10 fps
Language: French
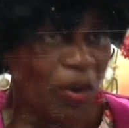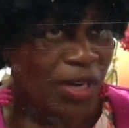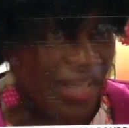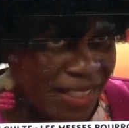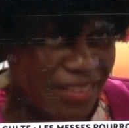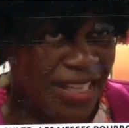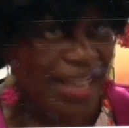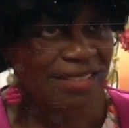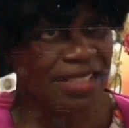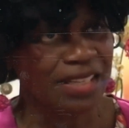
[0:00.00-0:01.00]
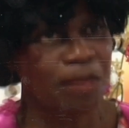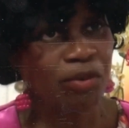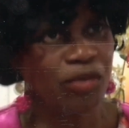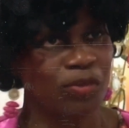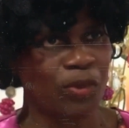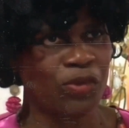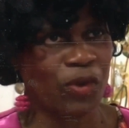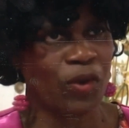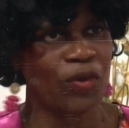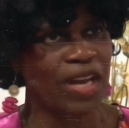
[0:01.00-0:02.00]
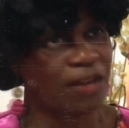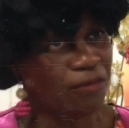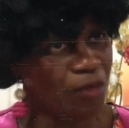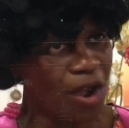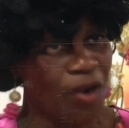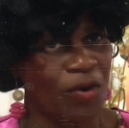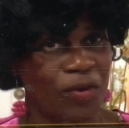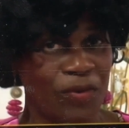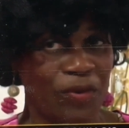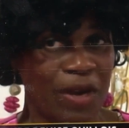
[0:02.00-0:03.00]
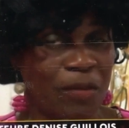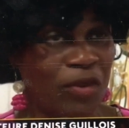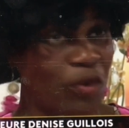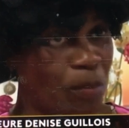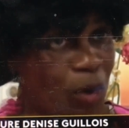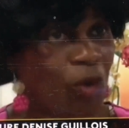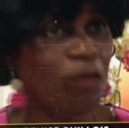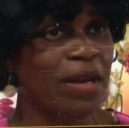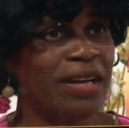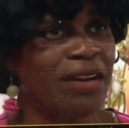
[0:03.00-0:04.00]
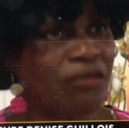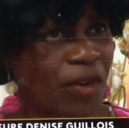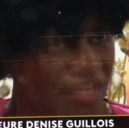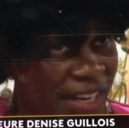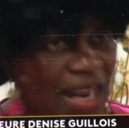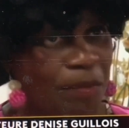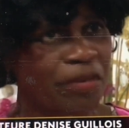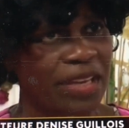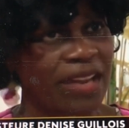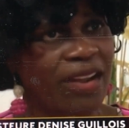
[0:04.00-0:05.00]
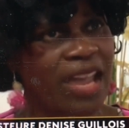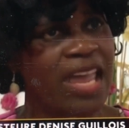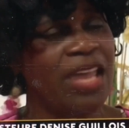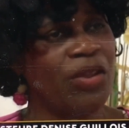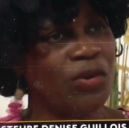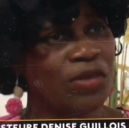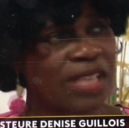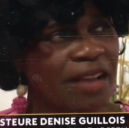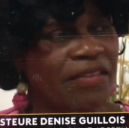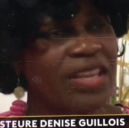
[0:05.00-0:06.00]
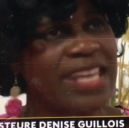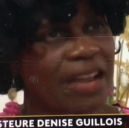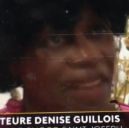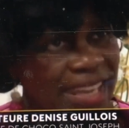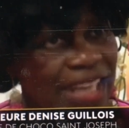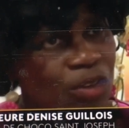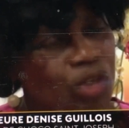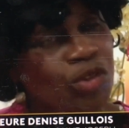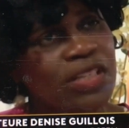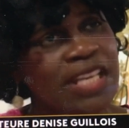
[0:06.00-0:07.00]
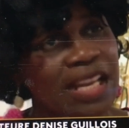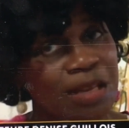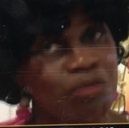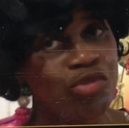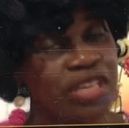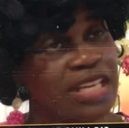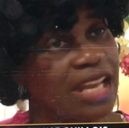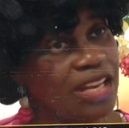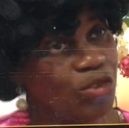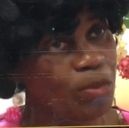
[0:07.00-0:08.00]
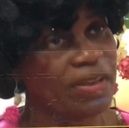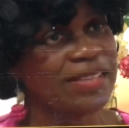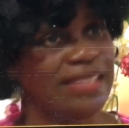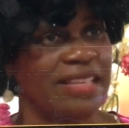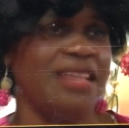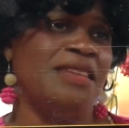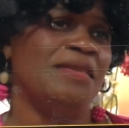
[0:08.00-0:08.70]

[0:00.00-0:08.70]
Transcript: on attendait à cette réponse parce qu'on a on, a mené un bon combat de la foi dans la prière et on savait qu'il y avait quelque chose qui allait bouger, qui allait se passer.